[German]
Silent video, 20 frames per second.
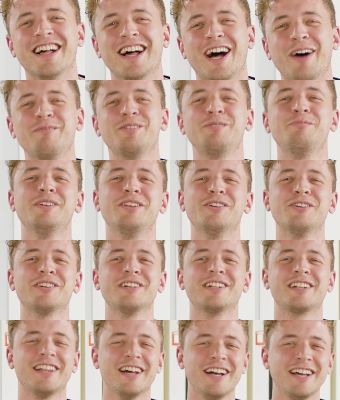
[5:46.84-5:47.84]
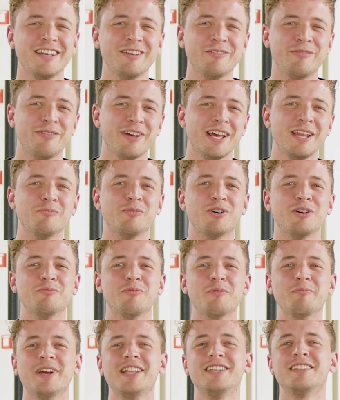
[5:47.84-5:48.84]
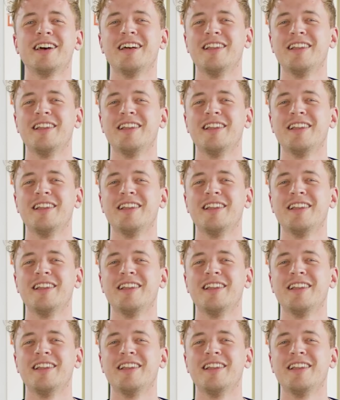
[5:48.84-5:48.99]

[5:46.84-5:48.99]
habe ich mir doch einen kleinen Fanboy-Moment